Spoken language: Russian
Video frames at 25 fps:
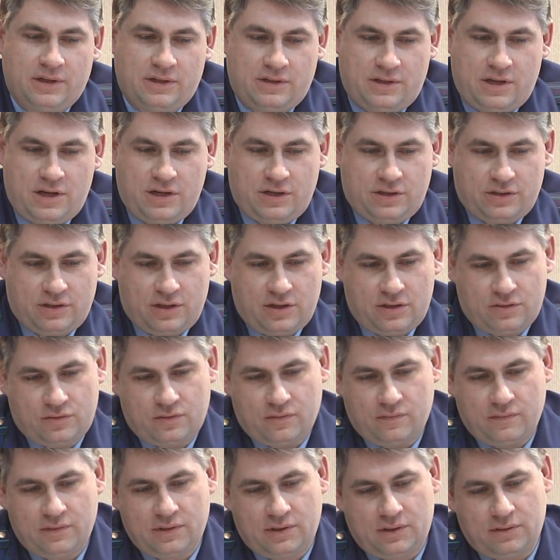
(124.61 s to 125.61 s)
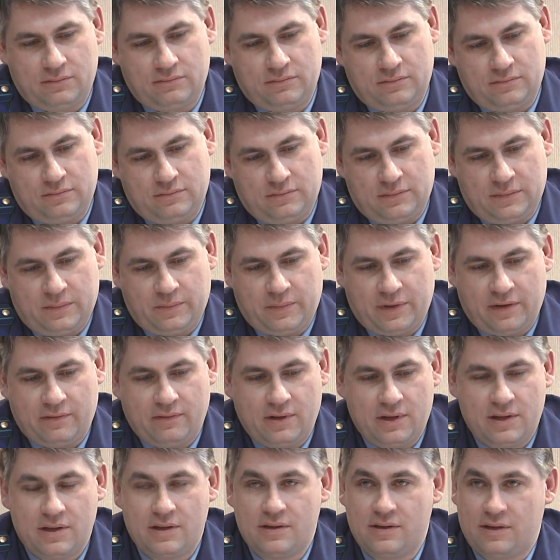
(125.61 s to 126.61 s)
Я считаю, что в этом
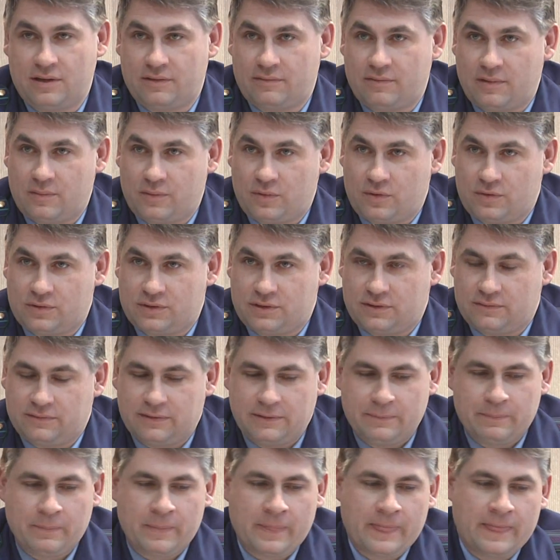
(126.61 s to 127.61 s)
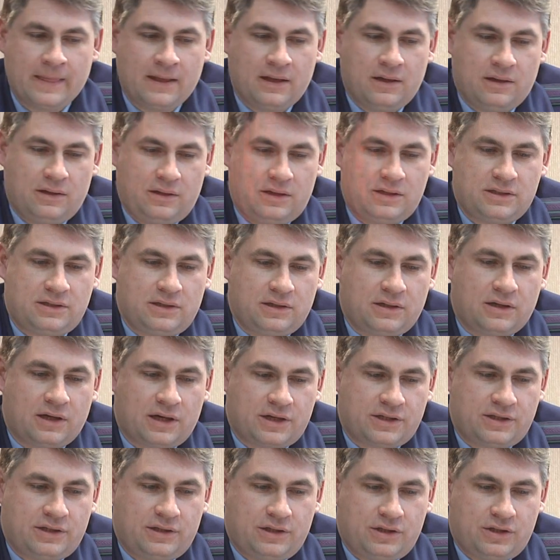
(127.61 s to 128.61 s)
направлении нет вопросов. Если
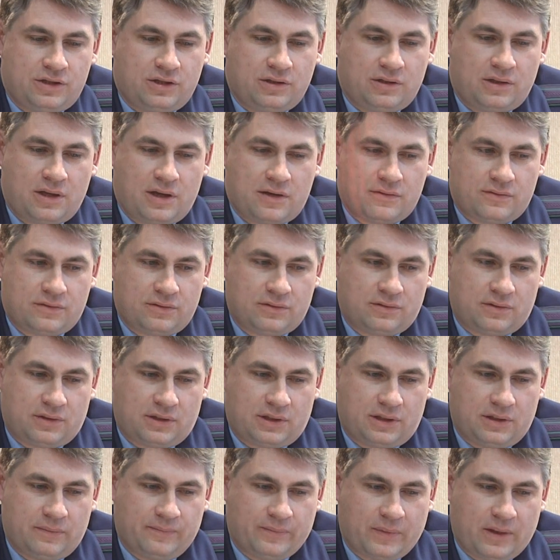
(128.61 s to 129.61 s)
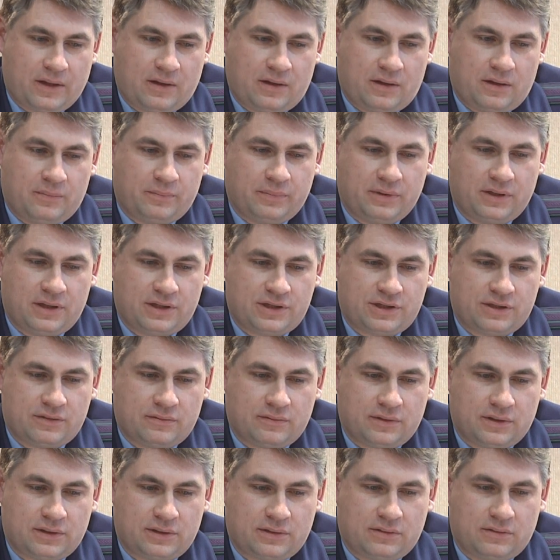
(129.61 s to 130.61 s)
граждане считают все-таки
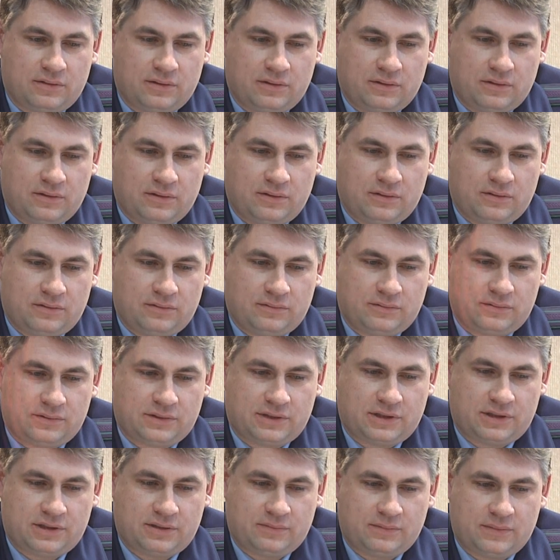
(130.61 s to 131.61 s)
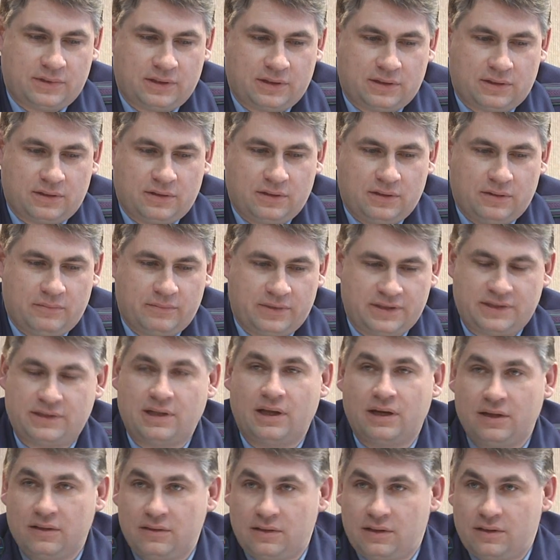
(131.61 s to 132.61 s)
оплачивать, э, скажем так, по
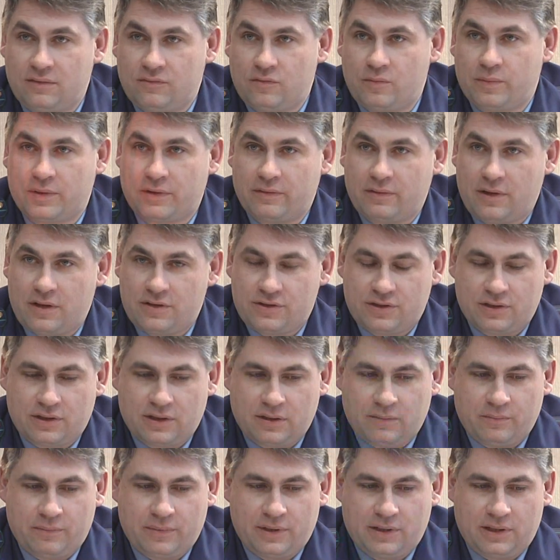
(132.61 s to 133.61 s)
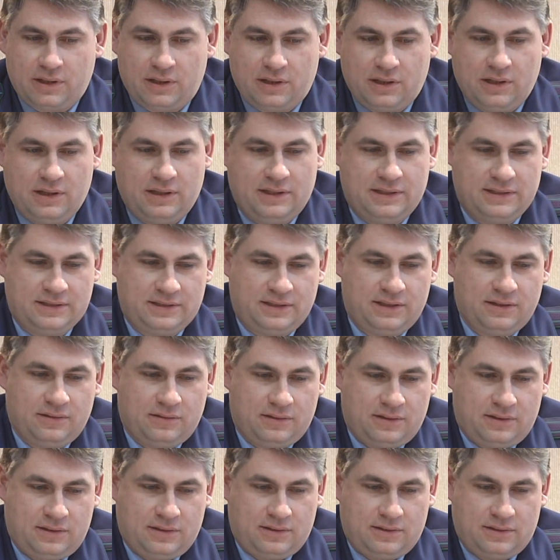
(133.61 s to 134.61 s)
старинке в управляющей компании,
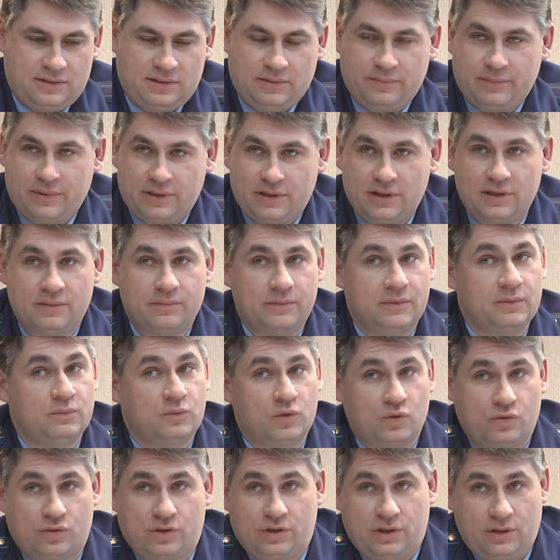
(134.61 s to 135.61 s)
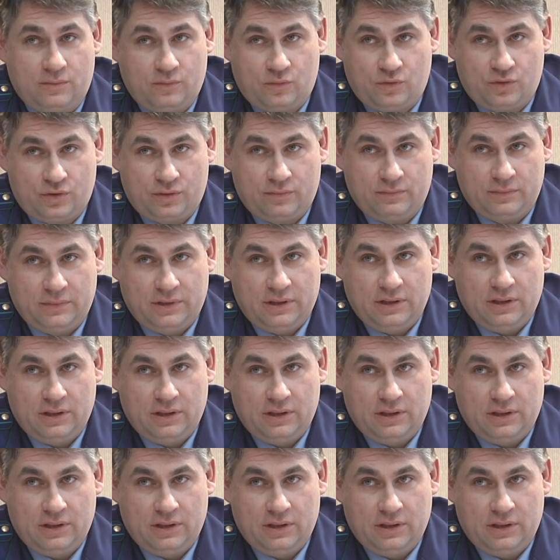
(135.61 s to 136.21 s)
сделать это, запретить мы тоже не можем.